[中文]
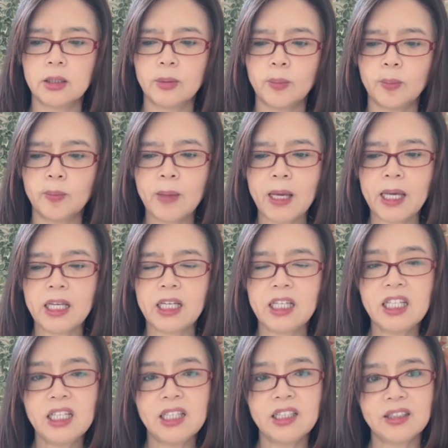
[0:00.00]
美
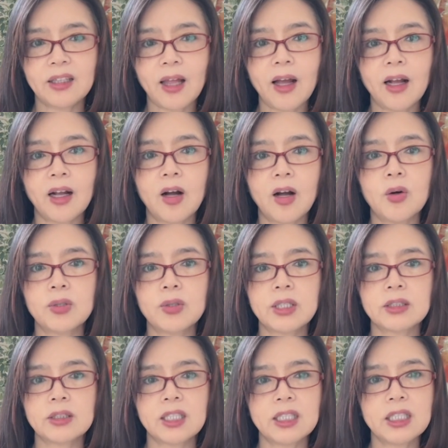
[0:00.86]
丽蛋糕
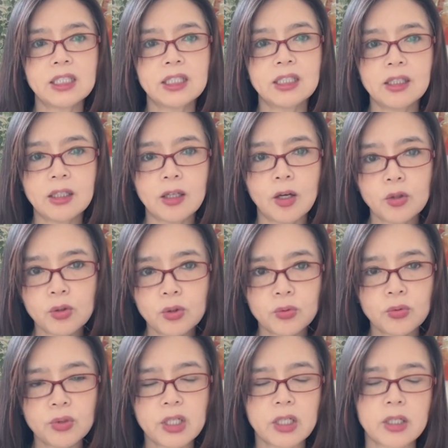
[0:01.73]
上的一颗老鼠
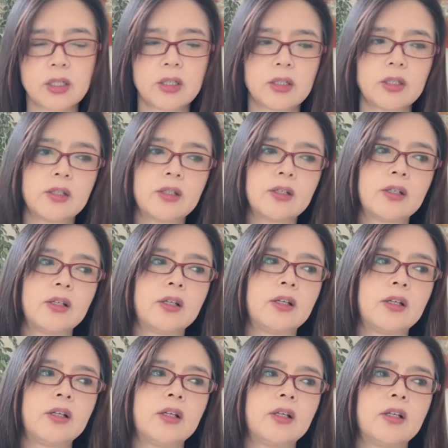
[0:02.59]

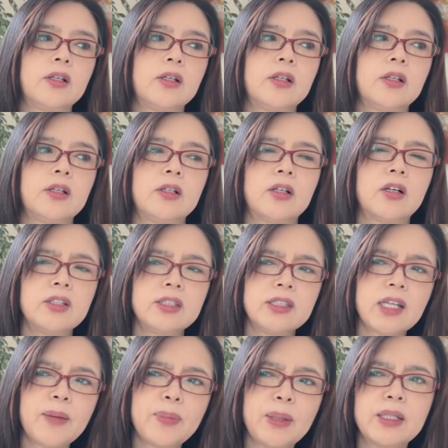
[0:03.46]
屎。”然后
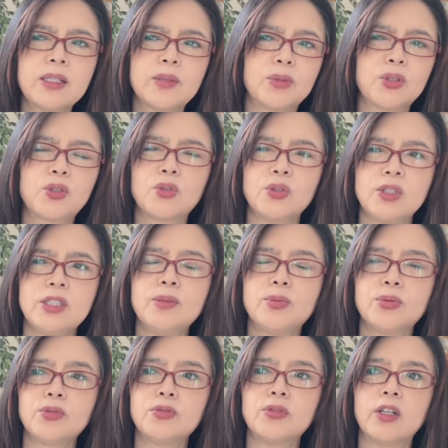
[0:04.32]
下边怎么说记
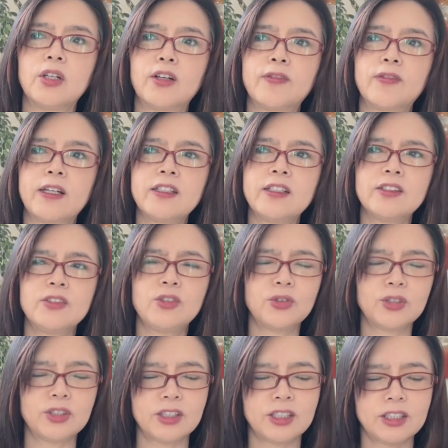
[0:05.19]
不住了，反正就
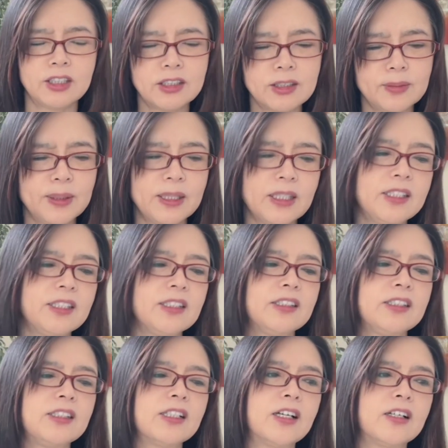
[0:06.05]
是特别形
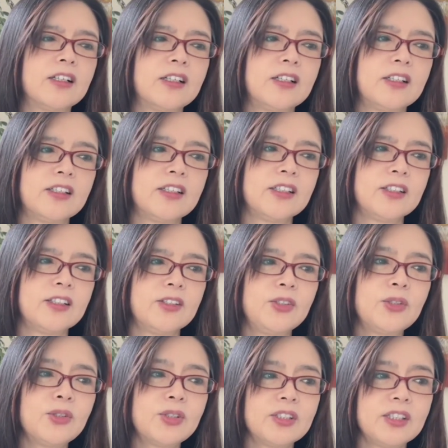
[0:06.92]
象，
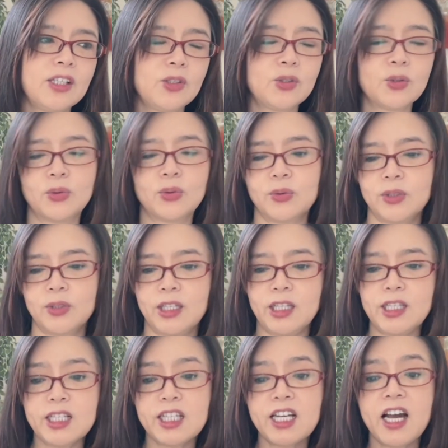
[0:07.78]
就是那种
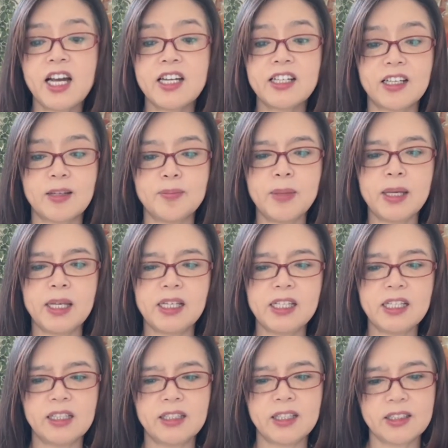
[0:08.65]
哎看着很美
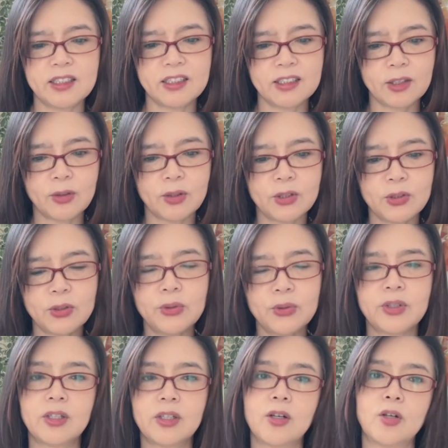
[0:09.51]
丽，但是那块就有
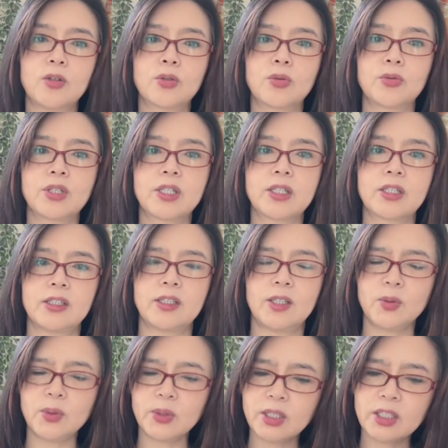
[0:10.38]
一个老鼠屎，它
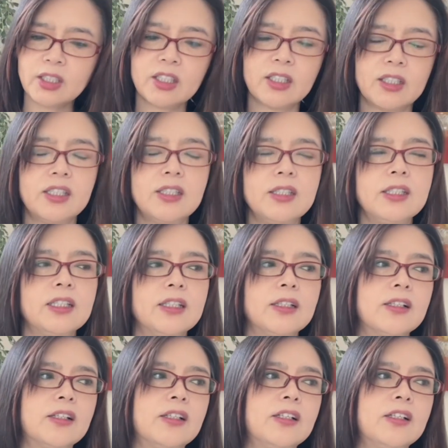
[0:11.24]
就是恶心你的，